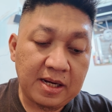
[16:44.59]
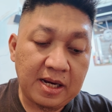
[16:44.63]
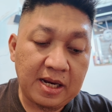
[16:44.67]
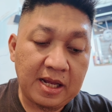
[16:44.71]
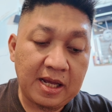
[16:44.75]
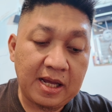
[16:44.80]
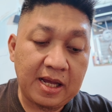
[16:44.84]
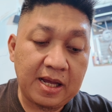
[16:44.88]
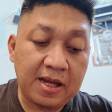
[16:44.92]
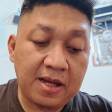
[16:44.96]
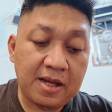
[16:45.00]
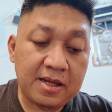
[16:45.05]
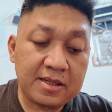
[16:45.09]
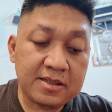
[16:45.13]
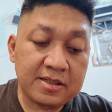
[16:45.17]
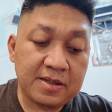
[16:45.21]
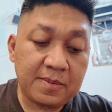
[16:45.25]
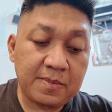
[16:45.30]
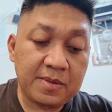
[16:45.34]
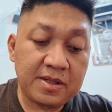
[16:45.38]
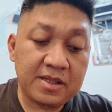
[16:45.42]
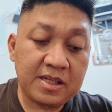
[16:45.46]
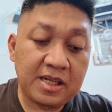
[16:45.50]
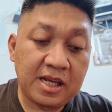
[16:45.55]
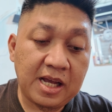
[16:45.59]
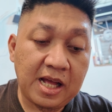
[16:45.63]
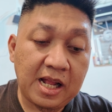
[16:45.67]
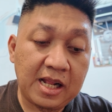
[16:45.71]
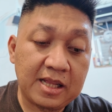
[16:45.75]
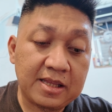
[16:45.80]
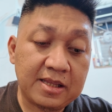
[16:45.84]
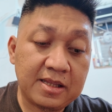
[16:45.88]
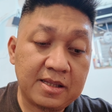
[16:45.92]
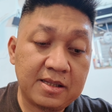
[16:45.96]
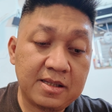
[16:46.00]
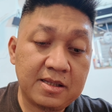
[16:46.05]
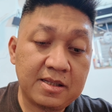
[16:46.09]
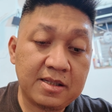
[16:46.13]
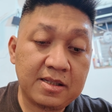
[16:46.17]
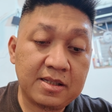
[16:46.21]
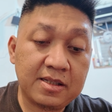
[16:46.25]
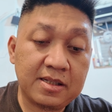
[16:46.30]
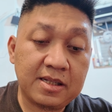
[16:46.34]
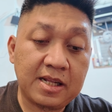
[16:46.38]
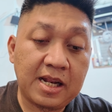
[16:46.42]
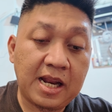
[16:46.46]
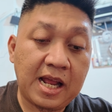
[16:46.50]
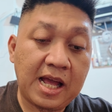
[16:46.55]
Nah, sampean tinggal
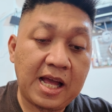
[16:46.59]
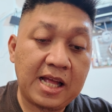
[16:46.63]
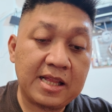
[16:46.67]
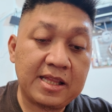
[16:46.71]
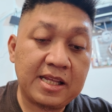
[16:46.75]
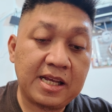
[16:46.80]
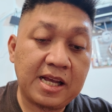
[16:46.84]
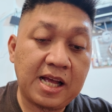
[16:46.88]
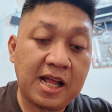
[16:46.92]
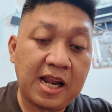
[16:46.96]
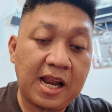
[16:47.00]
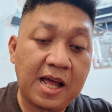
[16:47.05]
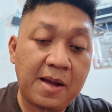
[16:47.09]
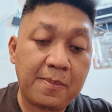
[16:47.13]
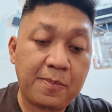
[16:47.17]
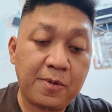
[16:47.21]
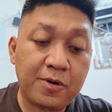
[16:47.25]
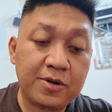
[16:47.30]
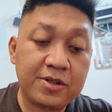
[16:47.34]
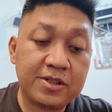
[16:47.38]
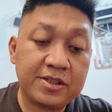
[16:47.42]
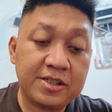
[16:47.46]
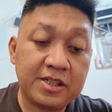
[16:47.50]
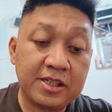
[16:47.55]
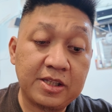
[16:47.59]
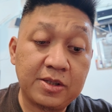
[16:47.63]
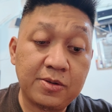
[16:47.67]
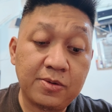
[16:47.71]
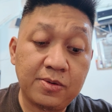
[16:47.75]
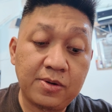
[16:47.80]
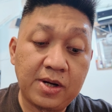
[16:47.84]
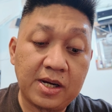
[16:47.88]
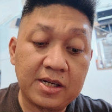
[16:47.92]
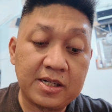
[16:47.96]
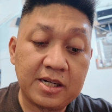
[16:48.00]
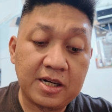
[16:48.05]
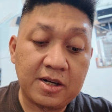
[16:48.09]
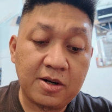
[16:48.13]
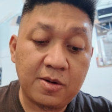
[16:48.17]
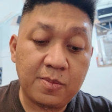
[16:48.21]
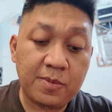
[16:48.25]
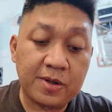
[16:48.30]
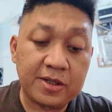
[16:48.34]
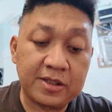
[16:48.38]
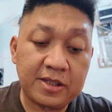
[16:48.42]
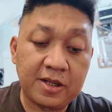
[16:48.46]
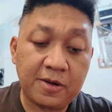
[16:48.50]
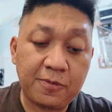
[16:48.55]
Nah, tinggal lapor di situ ada
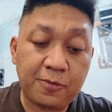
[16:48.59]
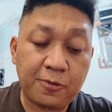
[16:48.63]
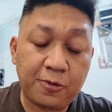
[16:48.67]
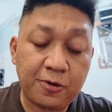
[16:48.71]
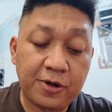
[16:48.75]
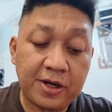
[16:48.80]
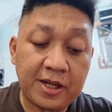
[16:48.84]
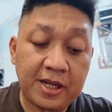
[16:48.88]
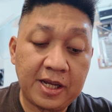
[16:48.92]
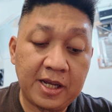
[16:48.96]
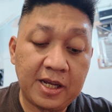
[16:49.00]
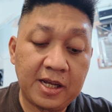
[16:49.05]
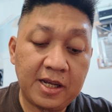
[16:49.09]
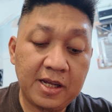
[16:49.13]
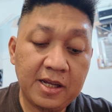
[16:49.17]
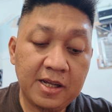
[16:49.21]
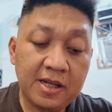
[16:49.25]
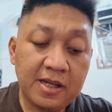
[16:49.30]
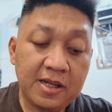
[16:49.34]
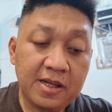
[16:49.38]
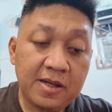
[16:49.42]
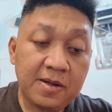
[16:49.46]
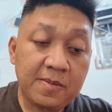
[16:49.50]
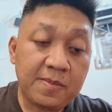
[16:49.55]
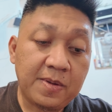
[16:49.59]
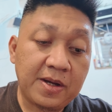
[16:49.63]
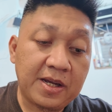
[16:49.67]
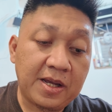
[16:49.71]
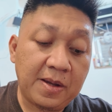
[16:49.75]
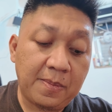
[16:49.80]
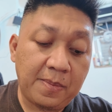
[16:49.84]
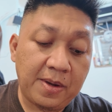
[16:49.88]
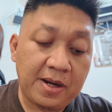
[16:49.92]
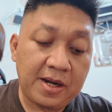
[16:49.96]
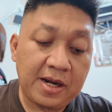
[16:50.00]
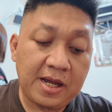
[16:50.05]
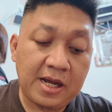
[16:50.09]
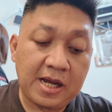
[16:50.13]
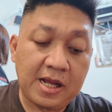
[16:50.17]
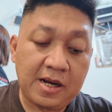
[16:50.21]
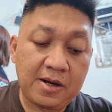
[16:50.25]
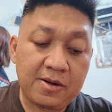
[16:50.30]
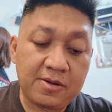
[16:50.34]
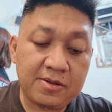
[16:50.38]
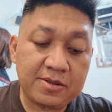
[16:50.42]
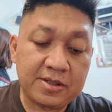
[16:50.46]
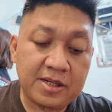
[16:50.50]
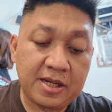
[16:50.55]
nomor teleponnya. Bagaimana iya.
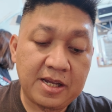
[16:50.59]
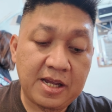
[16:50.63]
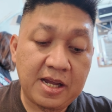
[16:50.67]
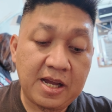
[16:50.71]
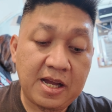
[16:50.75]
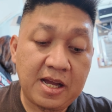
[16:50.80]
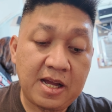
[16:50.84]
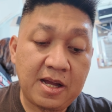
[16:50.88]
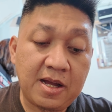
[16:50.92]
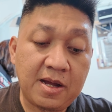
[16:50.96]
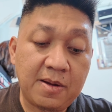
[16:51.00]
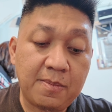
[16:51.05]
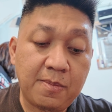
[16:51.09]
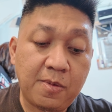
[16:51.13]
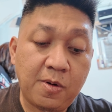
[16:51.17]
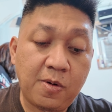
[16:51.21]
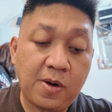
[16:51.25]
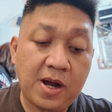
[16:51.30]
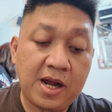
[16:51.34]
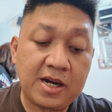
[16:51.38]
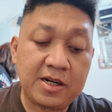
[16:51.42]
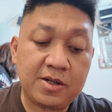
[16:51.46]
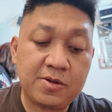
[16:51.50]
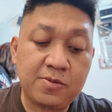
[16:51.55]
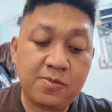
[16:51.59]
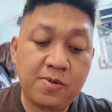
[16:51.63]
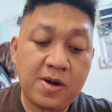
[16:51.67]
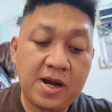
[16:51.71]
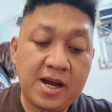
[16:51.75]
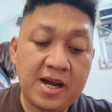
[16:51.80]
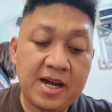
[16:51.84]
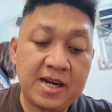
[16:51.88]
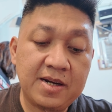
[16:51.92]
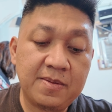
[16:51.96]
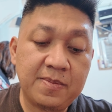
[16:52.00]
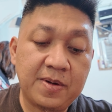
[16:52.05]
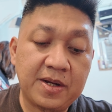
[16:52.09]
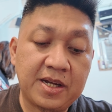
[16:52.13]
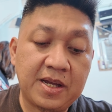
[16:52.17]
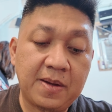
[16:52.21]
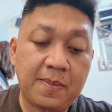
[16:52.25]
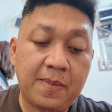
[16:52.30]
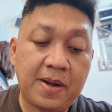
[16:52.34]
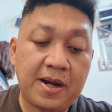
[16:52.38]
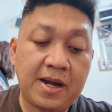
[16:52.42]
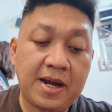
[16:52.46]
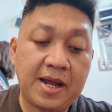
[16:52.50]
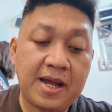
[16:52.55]
kalau saya mau aduan,
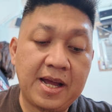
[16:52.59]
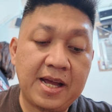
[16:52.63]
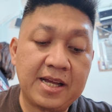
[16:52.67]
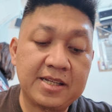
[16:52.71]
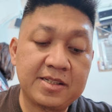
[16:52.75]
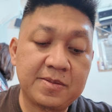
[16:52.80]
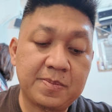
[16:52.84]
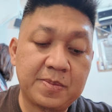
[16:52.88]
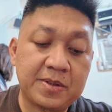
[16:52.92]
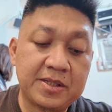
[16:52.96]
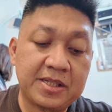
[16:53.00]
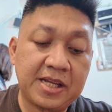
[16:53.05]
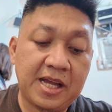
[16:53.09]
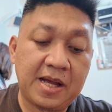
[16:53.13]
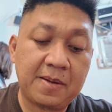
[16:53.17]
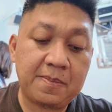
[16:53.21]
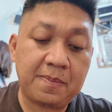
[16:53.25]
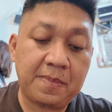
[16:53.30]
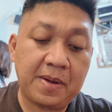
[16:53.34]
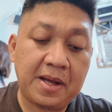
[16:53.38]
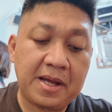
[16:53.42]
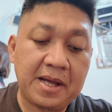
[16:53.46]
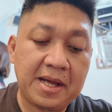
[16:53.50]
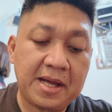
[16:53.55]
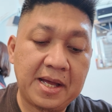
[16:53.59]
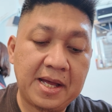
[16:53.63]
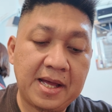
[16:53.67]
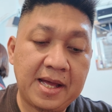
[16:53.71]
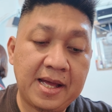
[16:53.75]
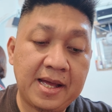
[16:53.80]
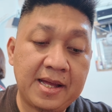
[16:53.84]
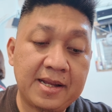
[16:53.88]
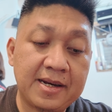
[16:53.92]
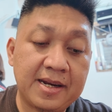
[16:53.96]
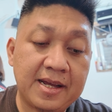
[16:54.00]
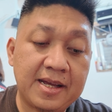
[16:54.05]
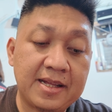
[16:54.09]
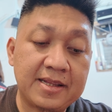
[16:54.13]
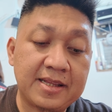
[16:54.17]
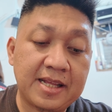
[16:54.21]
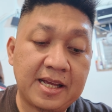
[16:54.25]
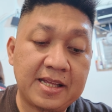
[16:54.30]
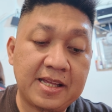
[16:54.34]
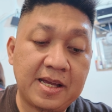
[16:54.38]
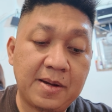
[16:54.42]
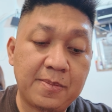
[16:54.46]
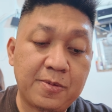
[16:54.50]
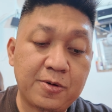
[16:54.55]
bagaimana seperti apa? Nah,
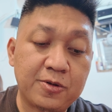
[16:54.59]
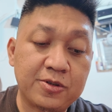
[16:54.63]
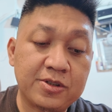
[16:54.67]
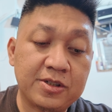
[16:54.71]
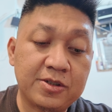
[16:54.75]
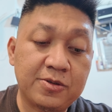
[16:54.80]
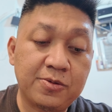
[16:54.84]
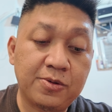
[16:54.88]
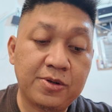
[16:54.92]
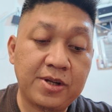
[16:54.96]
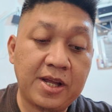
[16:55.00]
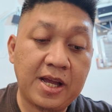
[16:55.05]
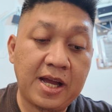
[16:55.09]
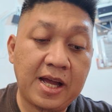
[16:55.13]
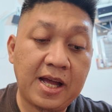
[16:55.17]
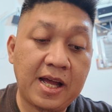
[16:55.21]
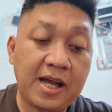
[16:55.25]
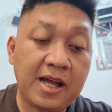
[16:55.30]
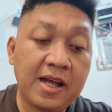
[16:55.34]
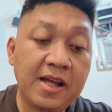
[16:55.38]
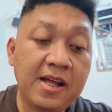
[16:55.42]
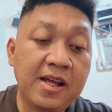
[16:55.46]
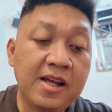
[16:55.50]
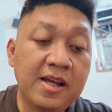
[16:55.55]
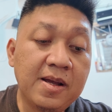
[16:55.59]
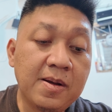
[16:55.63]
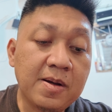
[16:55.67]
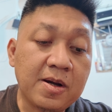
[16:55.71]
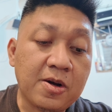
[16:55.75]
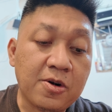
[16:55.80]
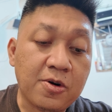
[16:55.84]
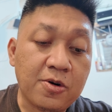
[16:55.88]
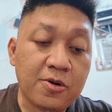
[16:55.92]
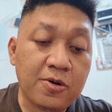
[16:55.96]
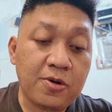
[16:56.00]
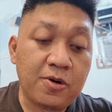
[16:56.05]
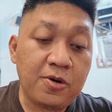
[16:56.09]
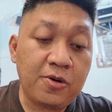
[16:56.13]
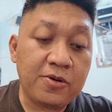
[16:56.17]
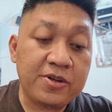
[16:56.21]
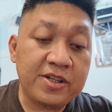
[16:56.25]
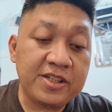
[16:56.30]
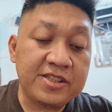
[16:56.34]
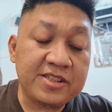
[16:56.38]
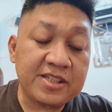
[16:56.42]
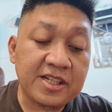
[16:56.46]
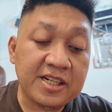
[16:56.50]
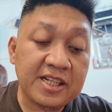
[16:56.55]
tanya prosedurnya.
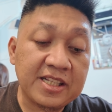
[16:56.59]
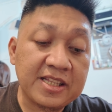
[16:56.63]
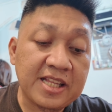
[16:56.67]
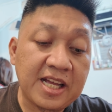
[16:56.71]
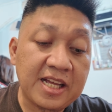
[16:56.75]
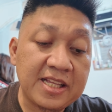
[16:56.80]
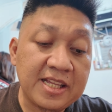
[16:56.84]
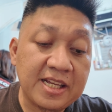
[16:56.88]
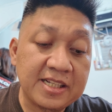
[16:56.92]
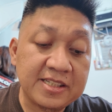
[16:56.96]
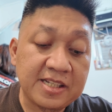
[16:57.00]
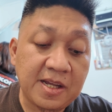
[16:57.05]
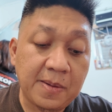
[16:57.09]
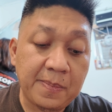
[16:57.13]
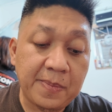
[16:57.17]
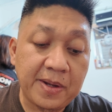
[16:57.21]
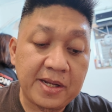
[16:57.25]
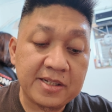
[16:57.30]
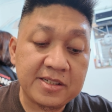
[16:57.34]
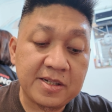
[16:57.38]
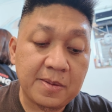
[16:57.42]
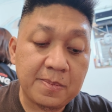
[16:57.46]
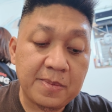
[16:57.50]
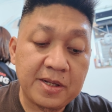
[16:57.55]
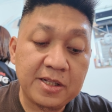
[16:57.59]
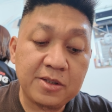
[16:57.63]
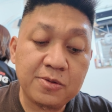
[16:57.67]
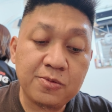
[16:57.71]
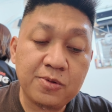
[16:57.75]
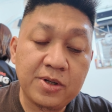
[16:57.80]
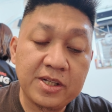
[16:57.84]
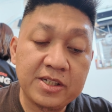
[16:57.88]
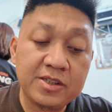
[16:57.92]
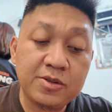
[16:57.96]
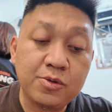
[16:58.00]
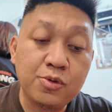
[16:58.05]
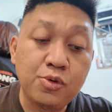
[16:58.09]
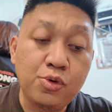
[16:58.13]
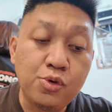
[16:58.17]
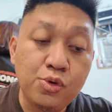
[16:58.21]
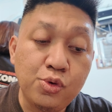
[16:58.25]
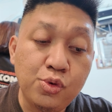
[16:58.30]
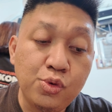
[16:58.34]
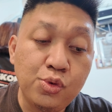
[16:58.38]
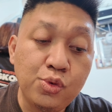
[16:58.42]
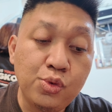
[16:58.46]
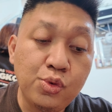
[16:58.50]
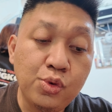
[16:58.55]
Kronologis iya. ceritanya sampean sampean tulis
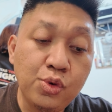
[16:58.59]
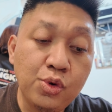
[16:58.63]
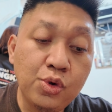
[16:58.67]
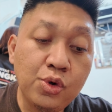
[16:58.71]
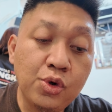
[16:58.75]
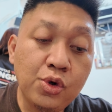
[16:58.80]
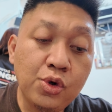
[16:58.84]
dulu.